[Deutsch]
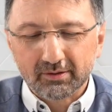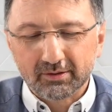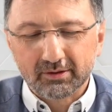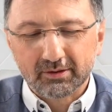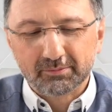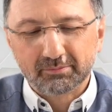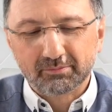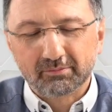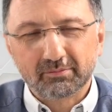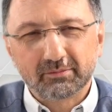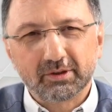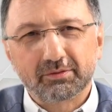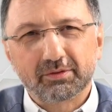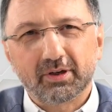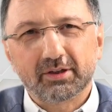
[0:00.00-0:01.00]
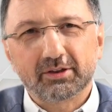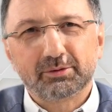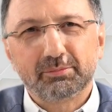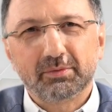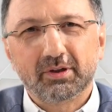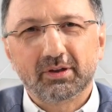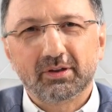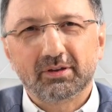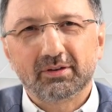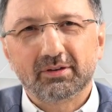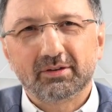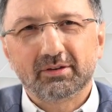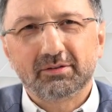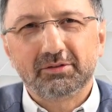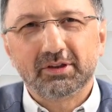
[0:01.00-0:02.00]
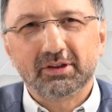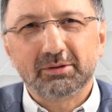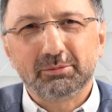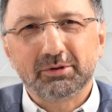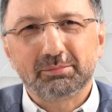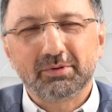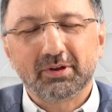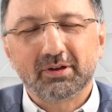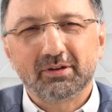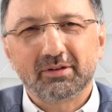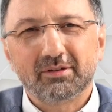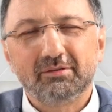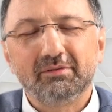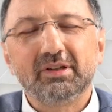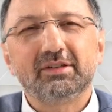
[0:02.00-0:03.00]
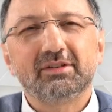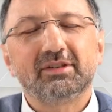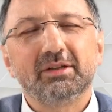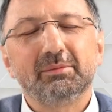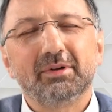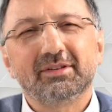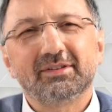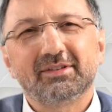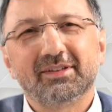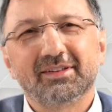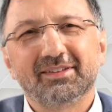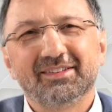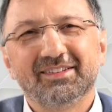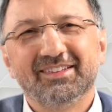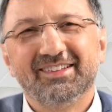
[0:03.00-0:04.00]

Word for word: Ähm, da frage ich mal äh, wieder die Mispa, äh, welches Thema ist es denn?